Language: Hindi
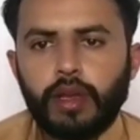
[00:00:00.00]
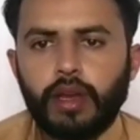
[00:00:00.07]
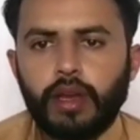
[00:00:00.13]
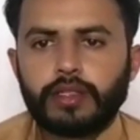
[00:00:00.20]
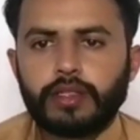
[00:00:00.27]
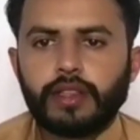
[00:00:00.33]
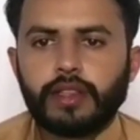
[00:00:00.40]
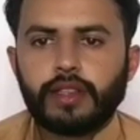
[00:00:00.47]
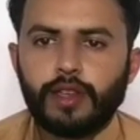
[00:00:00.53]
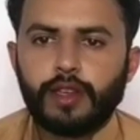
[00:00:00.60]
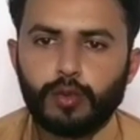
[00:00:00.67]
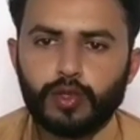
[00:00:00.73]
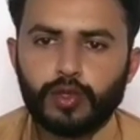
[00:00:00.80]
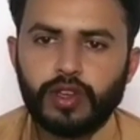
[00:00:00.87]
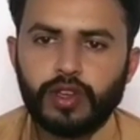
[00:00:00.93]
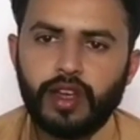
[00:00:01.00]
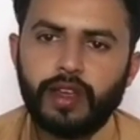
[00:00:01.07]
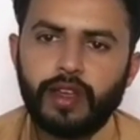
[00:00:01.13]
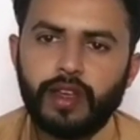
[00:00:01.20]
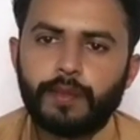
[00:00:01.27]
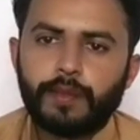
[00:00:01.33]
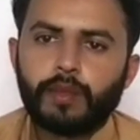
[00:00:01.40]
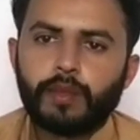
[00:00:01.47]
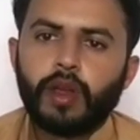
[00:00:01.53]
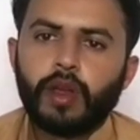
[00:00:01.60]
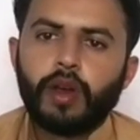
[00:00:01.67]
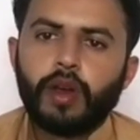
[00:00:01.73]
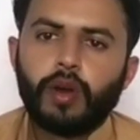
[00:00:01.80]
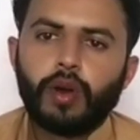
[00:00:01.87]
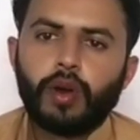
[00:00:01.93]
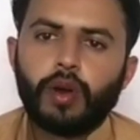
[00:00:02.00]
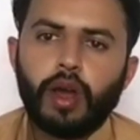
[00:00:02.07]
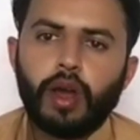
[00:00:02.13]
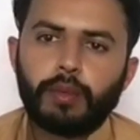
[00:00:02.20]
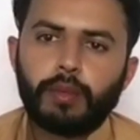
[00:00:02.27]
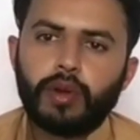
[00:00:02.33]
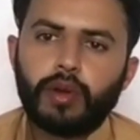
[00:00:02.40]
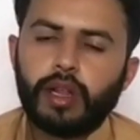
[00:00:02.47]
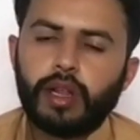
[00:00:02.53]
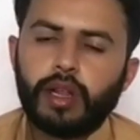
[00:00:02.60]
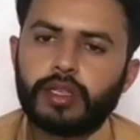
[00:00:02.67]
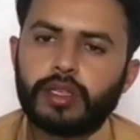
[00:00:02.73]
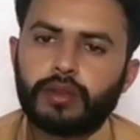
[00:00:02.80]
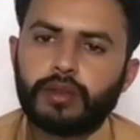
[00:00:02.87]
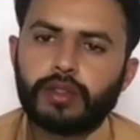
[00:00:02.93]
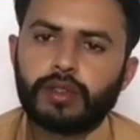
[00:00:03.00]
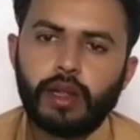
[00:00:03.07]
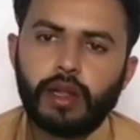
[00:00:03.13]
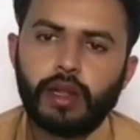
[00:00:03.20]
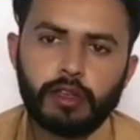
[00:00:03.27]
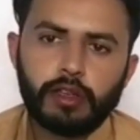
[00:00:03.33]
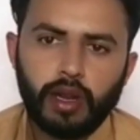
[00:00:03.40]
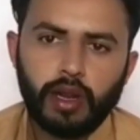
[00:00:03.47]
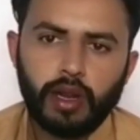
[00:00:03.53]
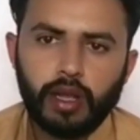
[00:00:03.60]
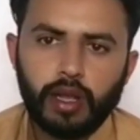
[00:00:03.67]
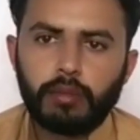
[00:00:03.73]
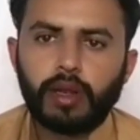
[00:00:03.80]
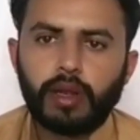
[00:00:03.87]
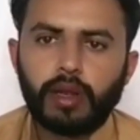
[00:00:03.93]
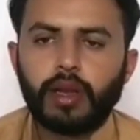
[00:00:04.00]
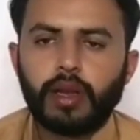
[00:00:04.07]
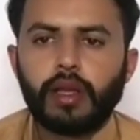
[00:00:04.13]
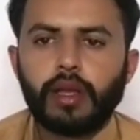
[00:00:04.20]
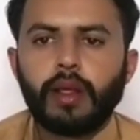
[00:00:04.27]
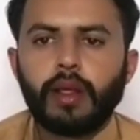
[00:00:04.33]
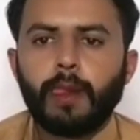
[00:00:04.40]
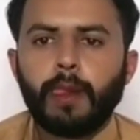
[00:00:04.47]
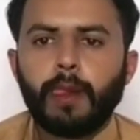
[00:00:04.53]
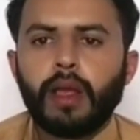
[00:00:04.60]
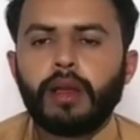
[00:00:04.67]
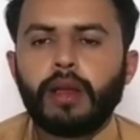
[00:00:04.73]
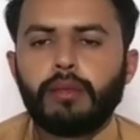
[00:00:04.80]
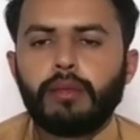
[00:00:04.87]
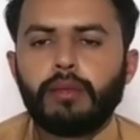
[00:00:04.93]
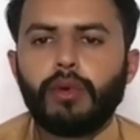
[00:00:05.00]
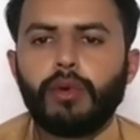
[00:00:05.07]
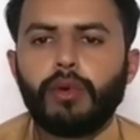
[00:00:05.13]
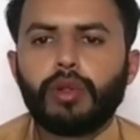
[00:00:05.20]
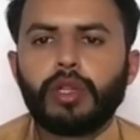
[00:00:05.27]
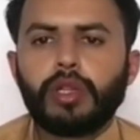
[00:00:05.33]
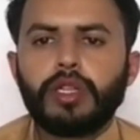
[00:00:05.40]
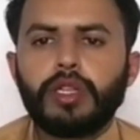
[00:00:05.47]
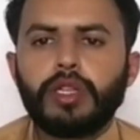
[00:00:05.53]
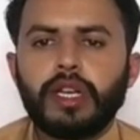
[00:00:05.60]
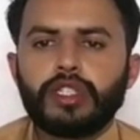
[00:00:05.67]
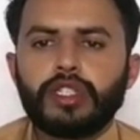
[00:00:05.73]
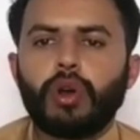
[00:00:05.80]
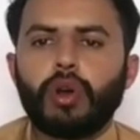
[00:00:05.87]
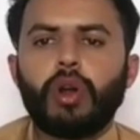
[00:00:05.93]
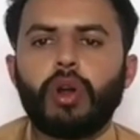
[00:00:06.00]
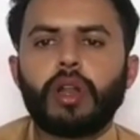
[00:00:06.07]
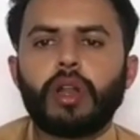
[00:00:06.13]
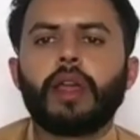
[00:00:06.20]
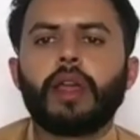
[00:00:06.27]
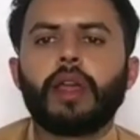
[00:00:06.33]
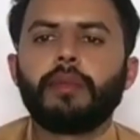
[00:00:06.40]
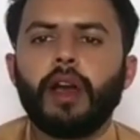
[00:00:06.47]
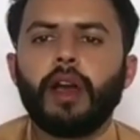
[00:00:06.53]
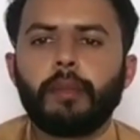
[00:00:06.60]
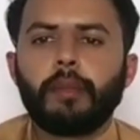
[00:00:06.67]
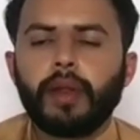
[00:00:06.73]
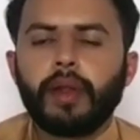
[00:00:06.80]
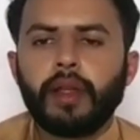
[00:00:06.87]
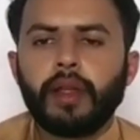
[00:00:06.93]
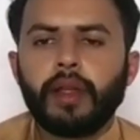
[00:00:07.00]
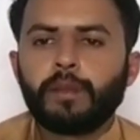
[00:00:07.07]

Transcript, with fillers: हज़रत अली मुस्कराए और आपको अकल इस्लाम की बारगाह में ले आए बहुत ही एक शॉर्ट टाइम में आपने